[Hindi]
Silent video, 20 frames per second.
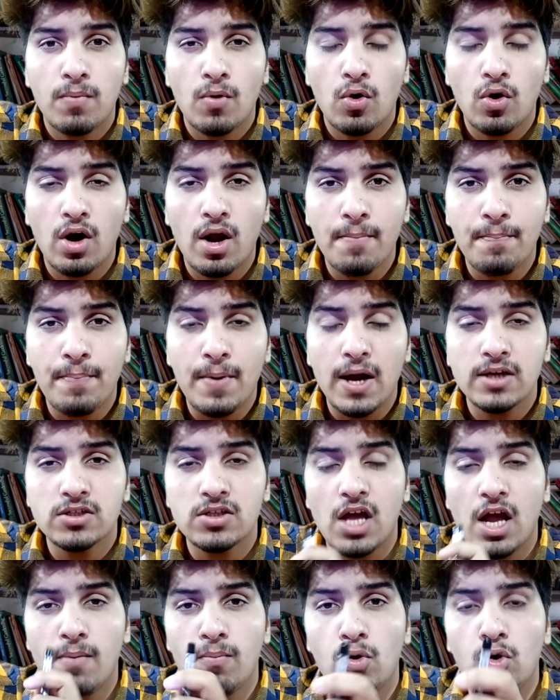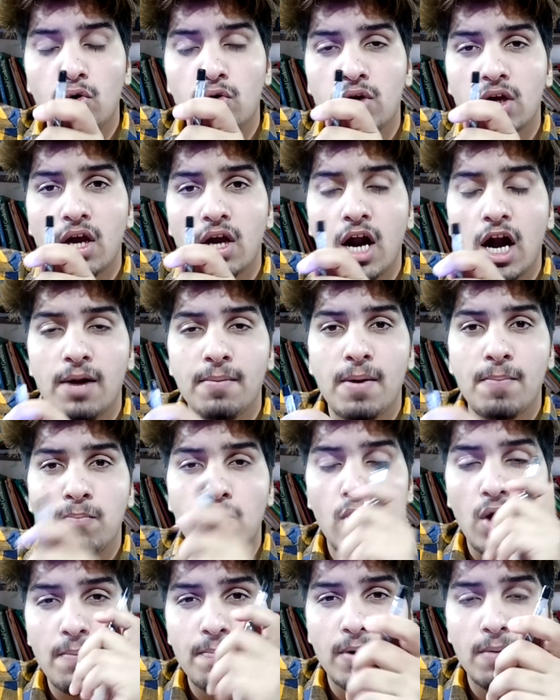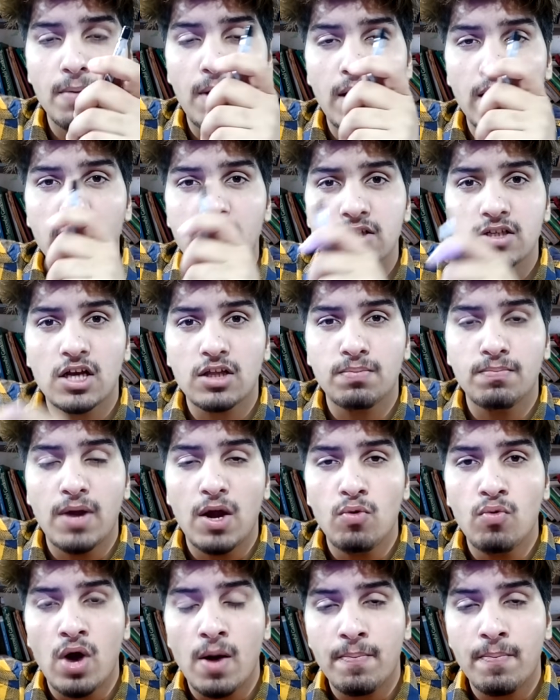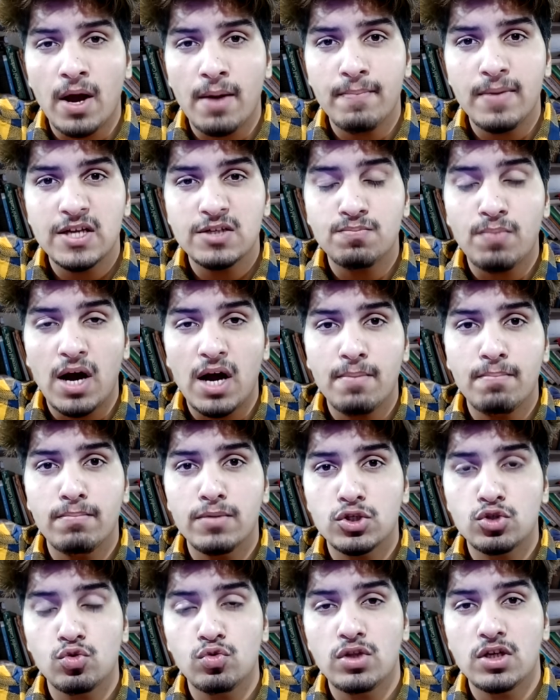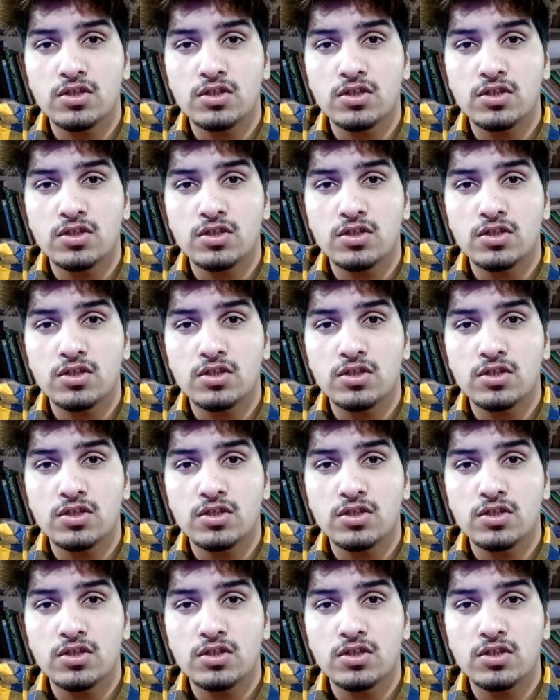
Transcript: प्रोग्राम पाकिस्तान मुल्क की गांड में पूरा ब्रह्मांड के साथ मैं हूं आपका मेजबान मसूद